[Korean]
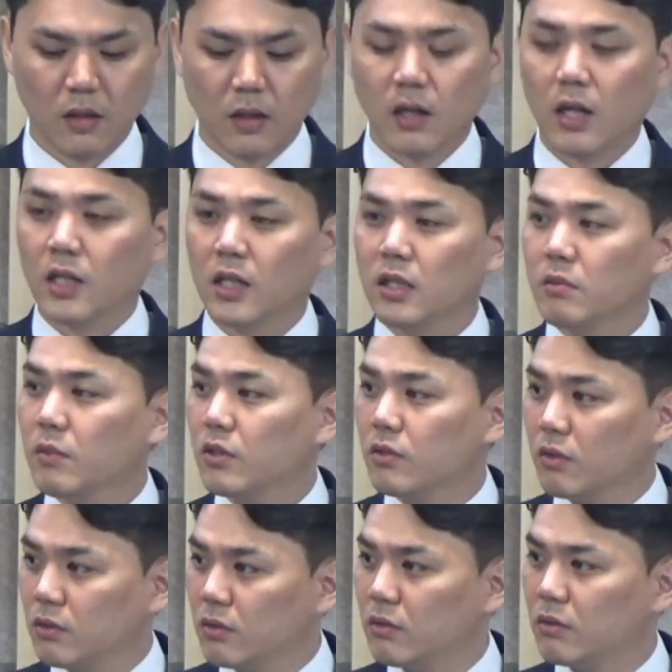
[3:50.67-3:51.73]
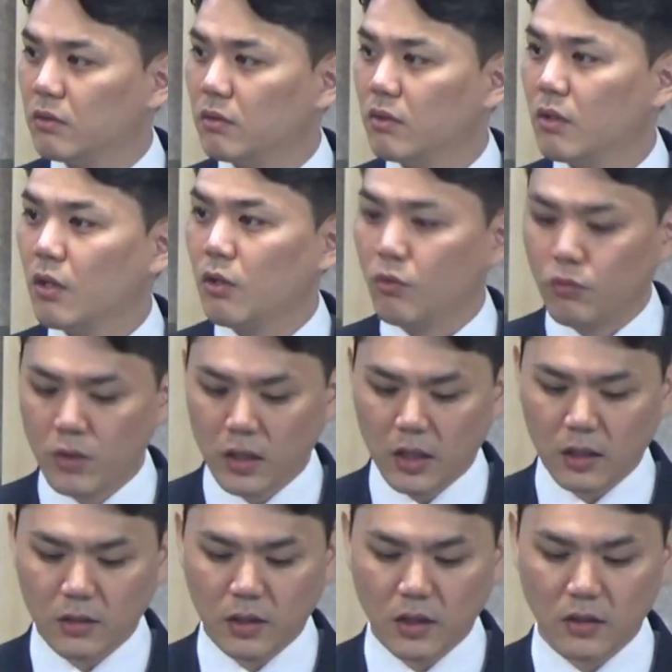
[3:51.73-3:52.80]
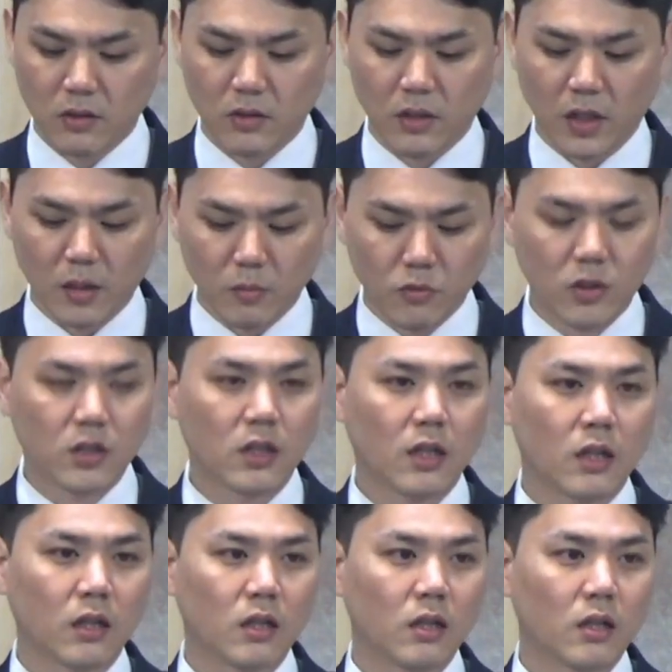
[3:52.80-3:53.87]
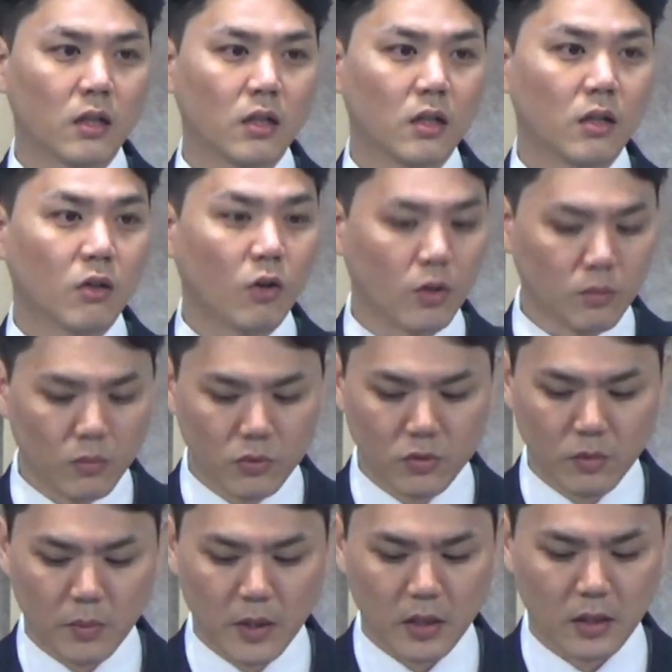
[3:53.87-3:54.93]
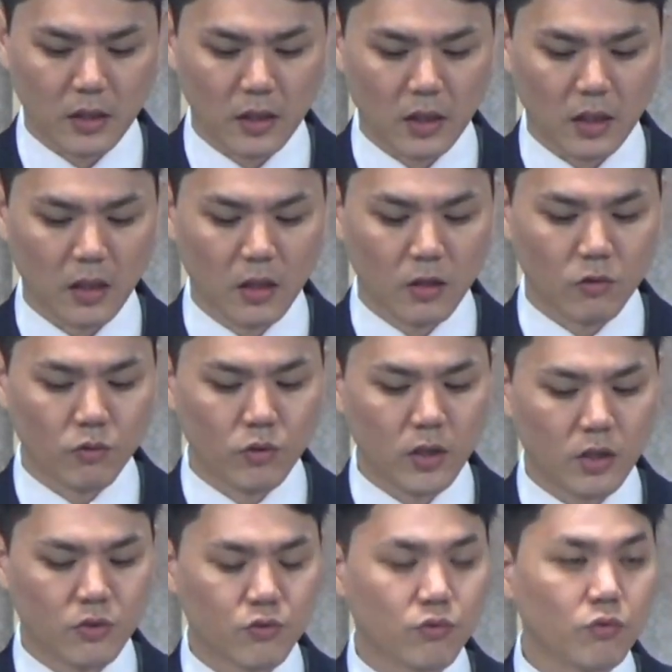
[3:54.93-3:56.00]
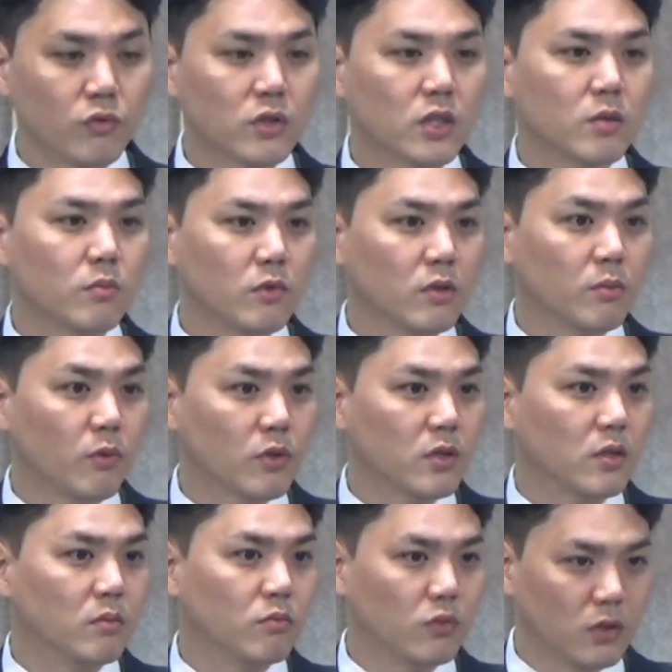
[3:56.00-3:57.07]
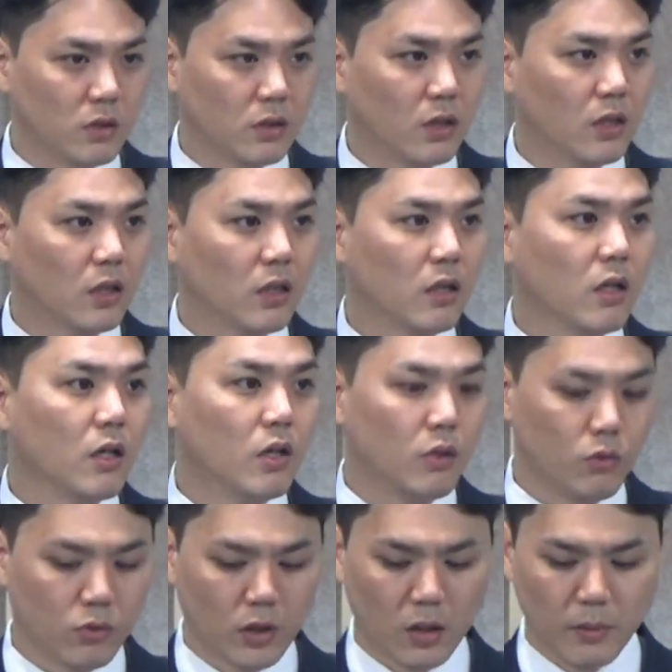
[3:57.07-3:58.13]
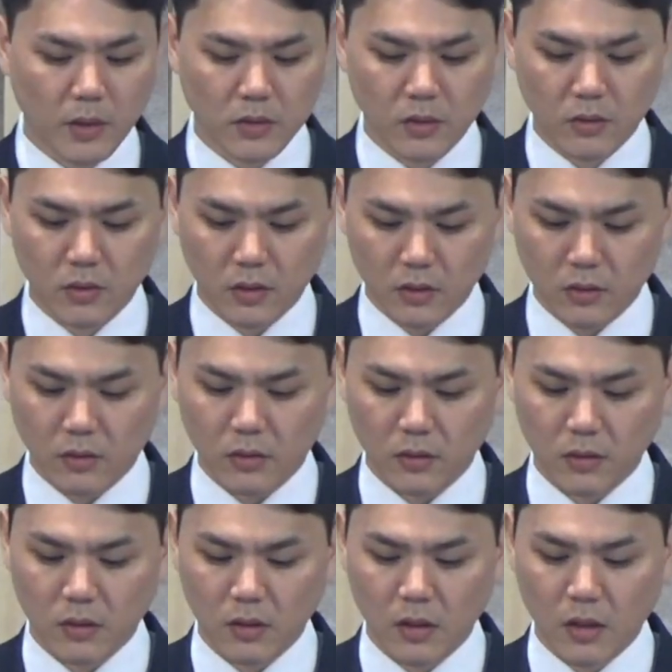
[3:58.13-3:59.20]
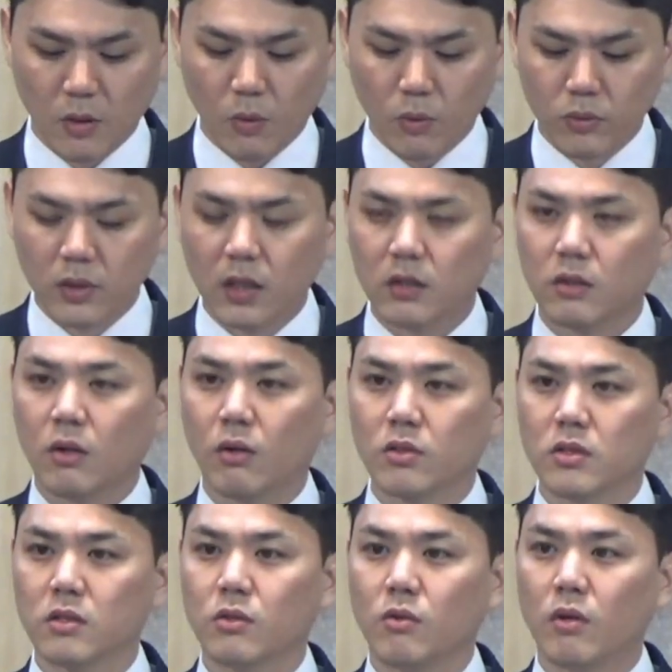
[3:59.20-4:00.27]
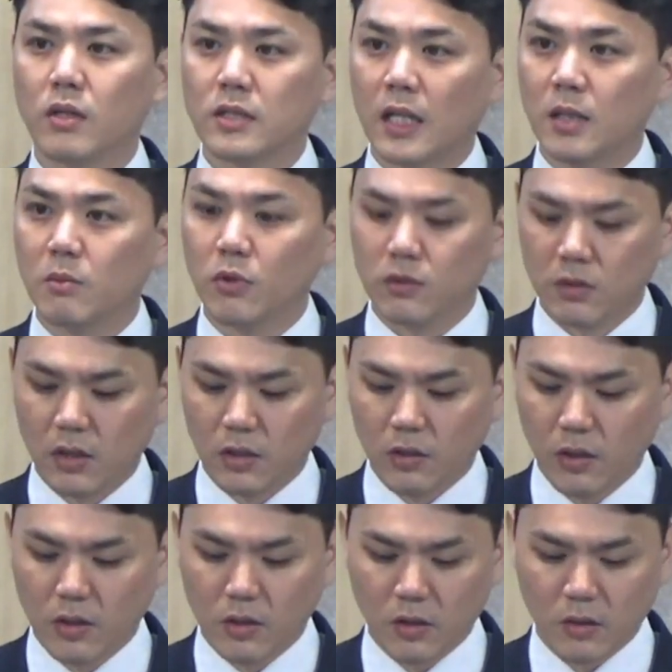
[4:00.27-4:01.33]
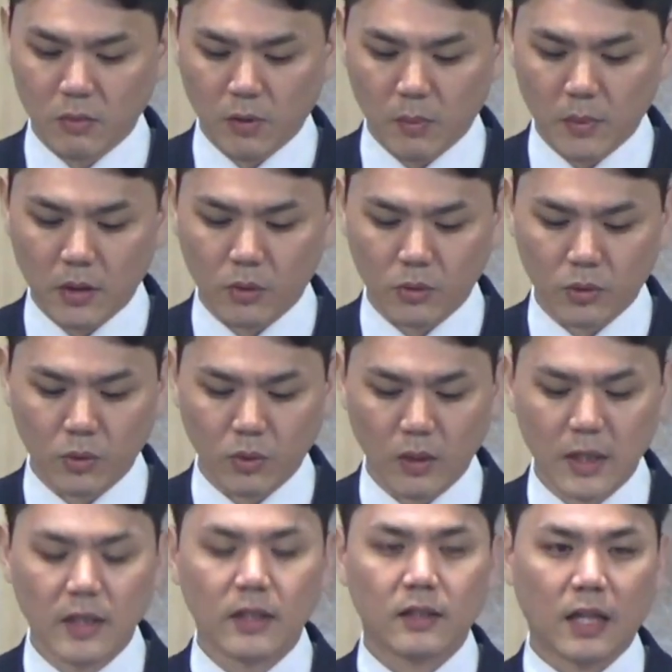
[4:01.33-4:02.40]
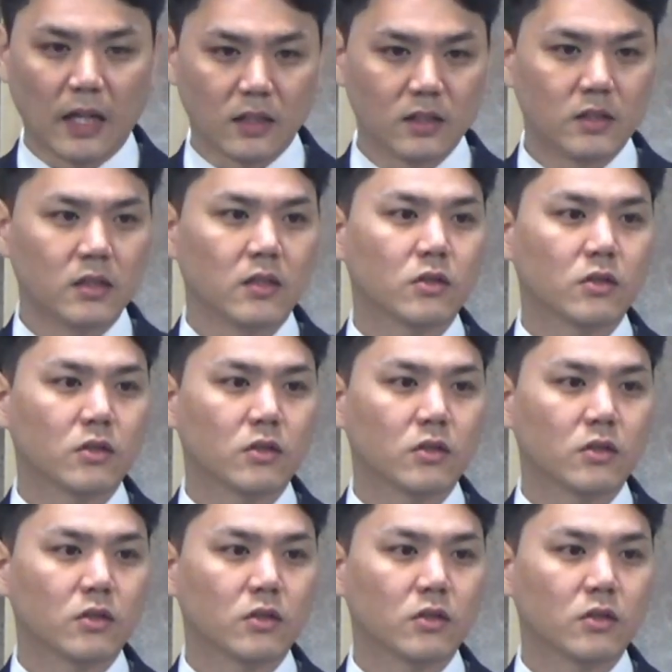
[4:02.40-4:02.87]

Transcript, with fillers: 하나님께서는 우리가 드리는 예물이나 겉모습이 아니라 우리의 중심을 보시는 분인데 유다 백성들은 온갖 거짓과 잘못된 행위를 범하고도 단지